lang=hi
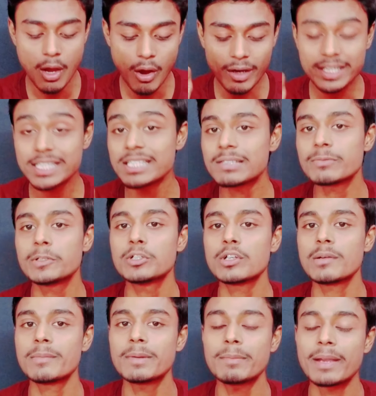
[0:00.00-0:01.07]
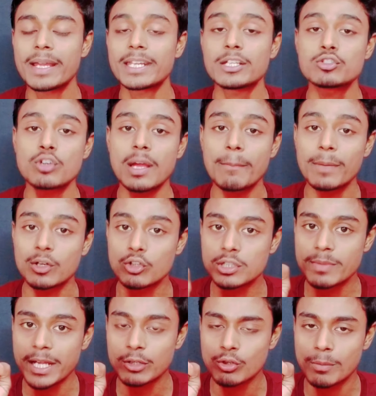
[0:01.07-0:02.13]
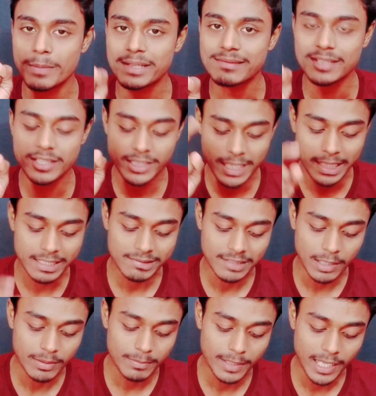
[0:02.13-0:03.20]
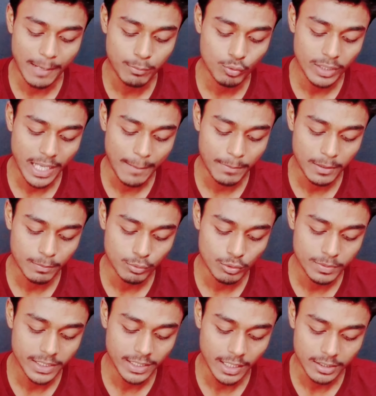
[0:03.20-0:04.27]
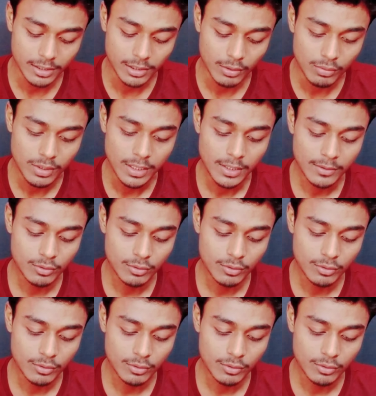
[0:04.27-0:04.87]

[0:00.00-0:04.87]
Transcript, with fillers: और इस वीडियो में मैंने जो है मनोज भाई को मेंशन किया इसका भी मैं आपको यहाँ पर प्रूफ दिखा देता हूँ